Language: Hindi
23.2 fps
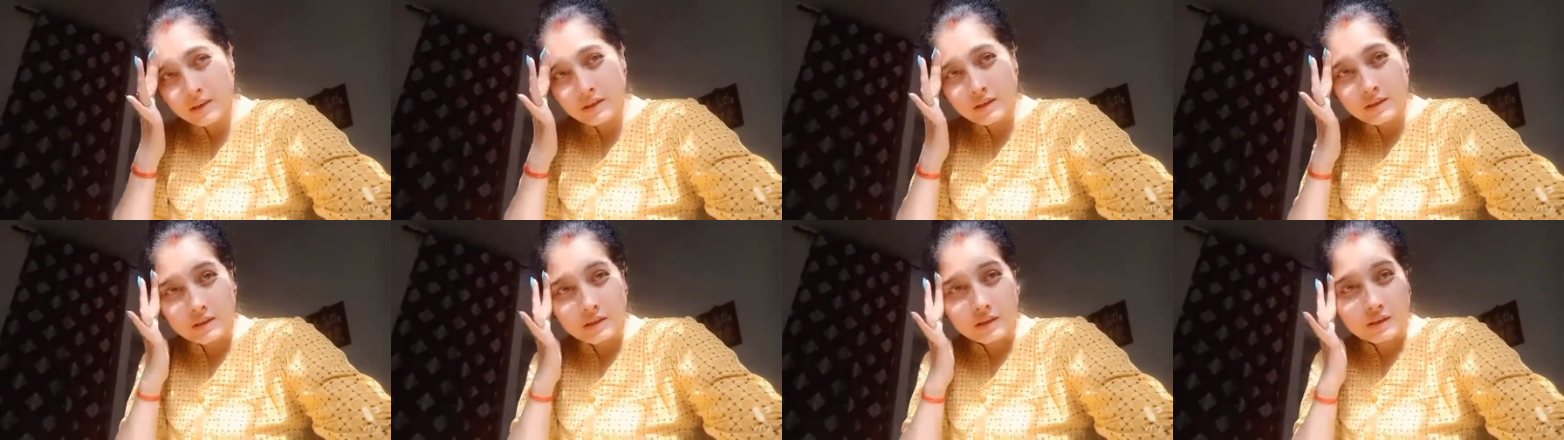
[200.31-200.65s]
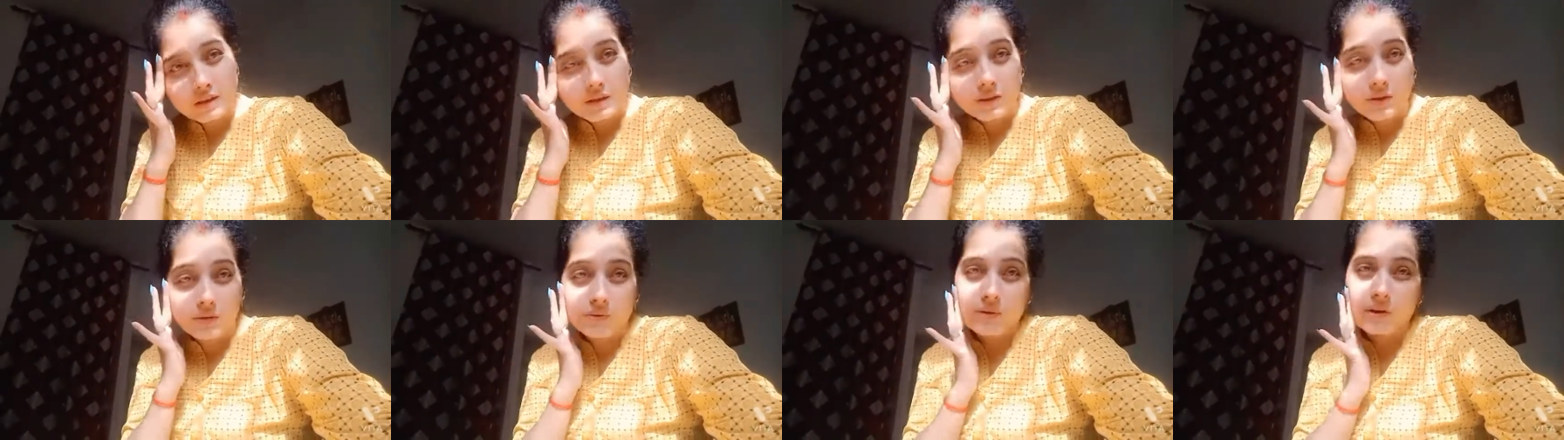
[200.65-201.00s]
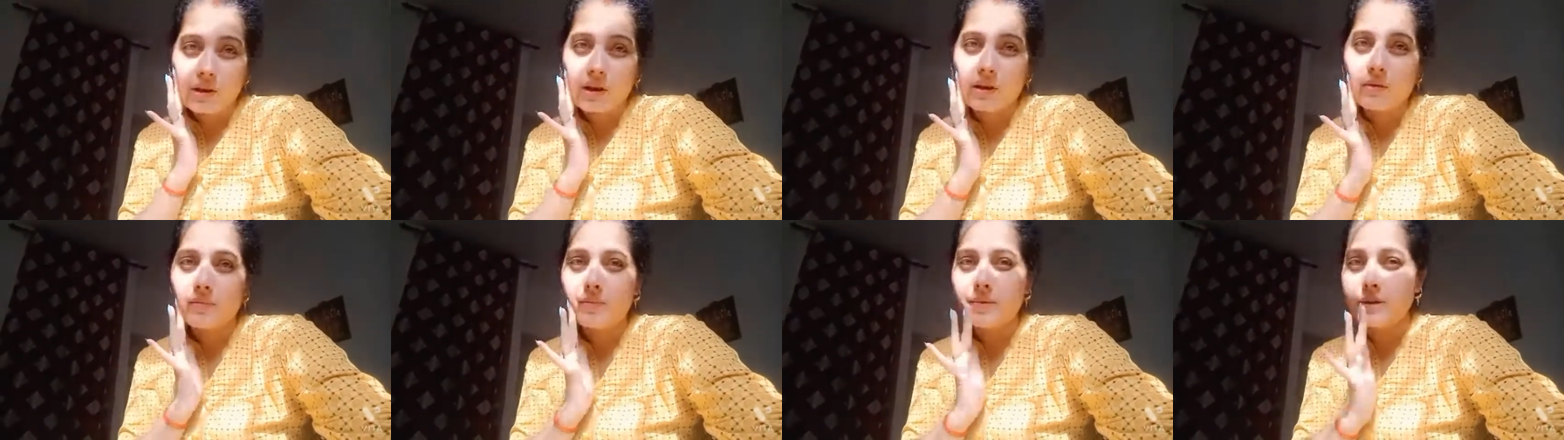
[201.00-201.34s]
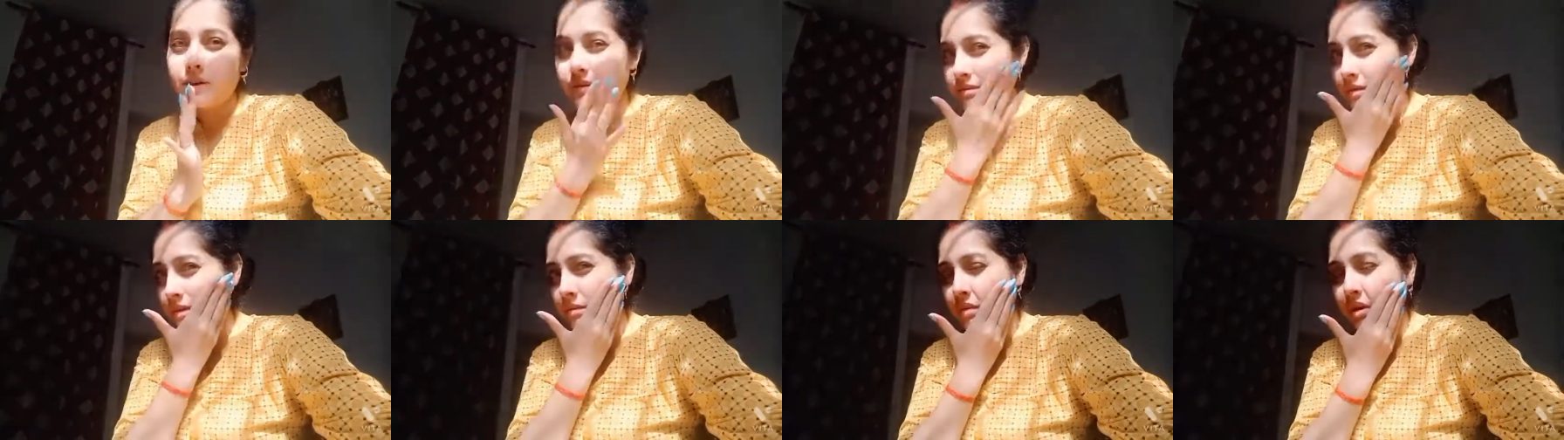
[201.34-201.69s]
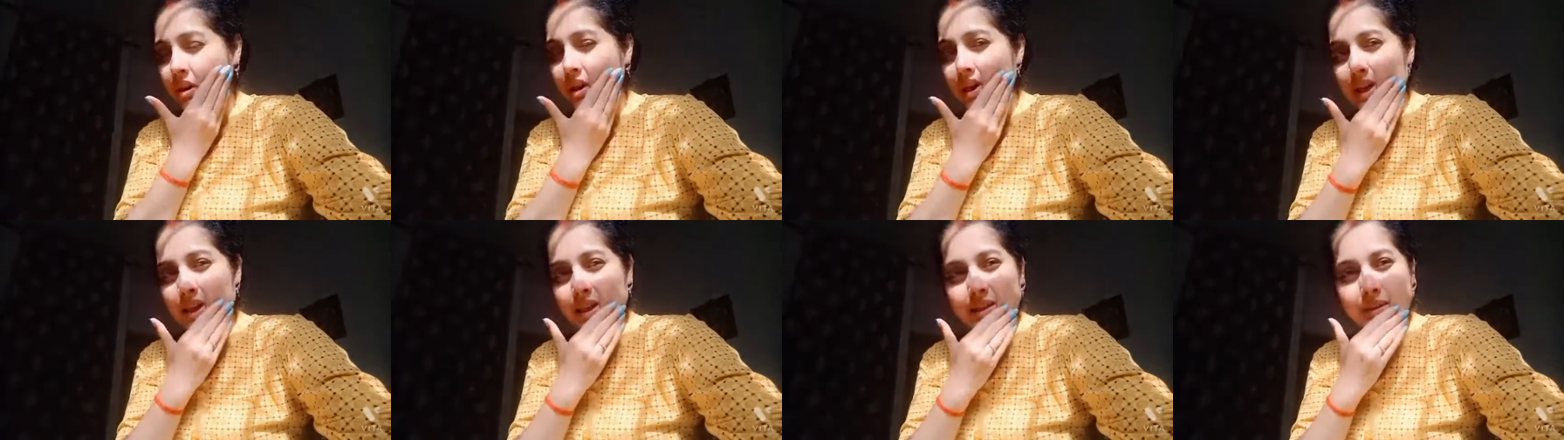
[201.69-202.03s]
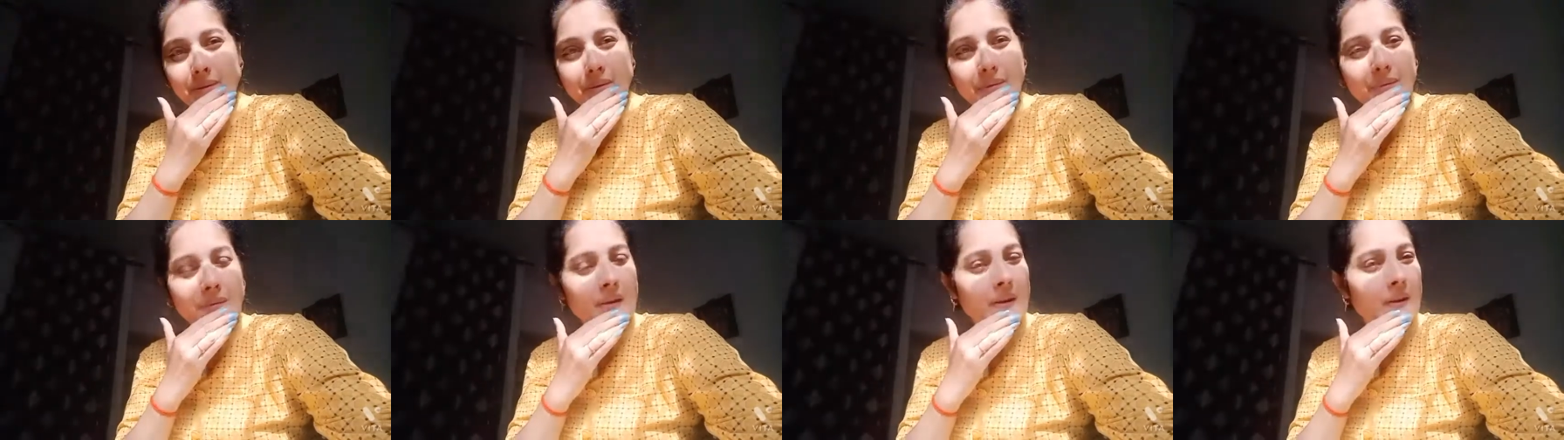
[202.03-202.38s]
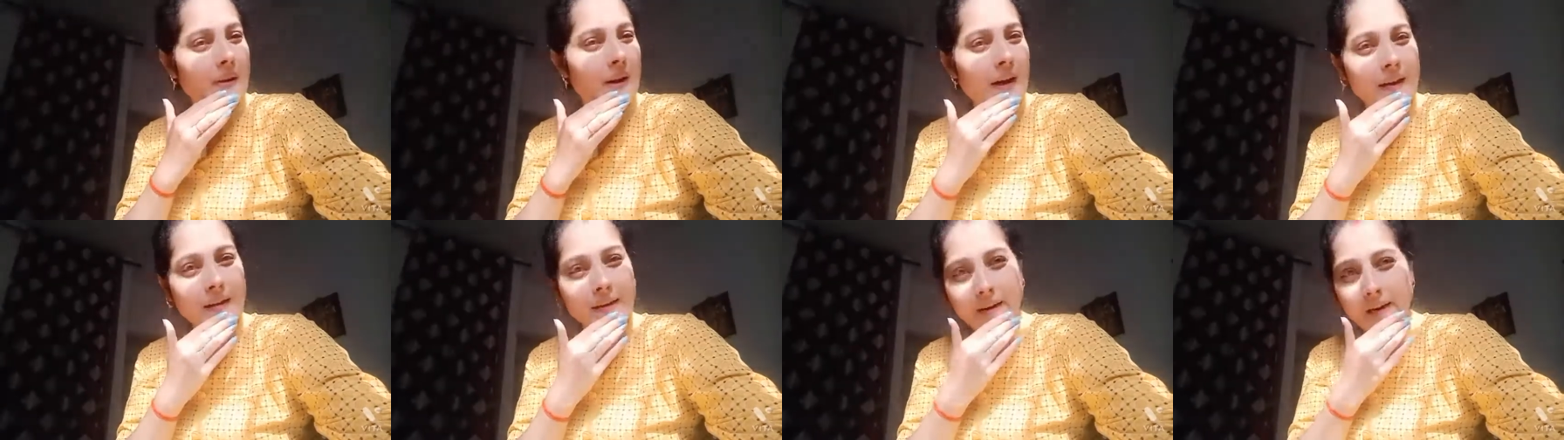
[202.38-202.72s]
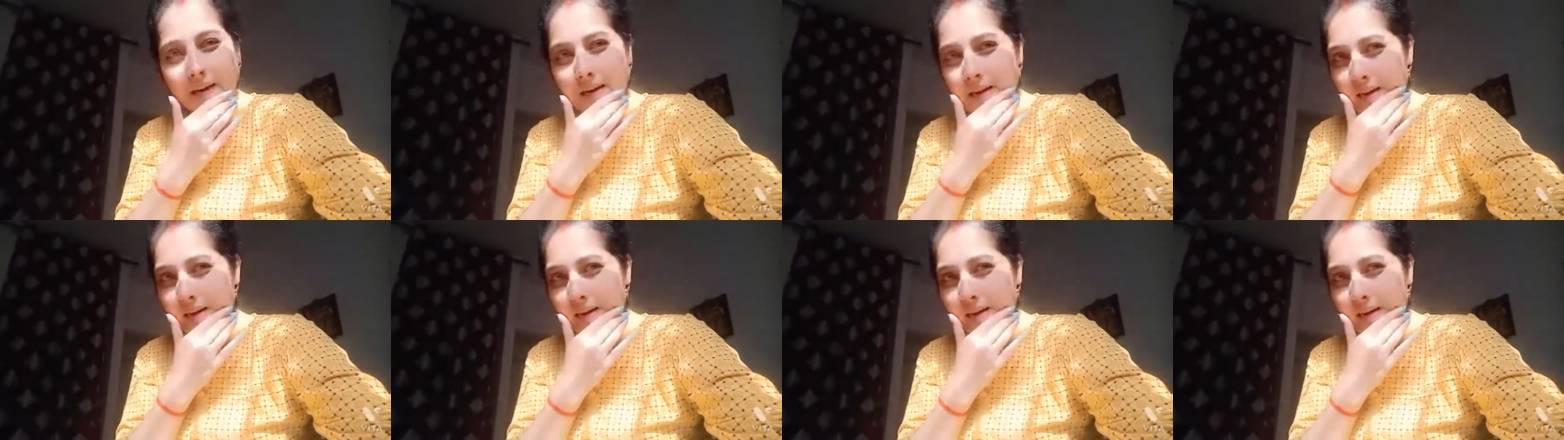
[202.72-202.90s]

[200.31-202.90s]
उसके बीच में अभी लंच भी तैयार कर लेंगे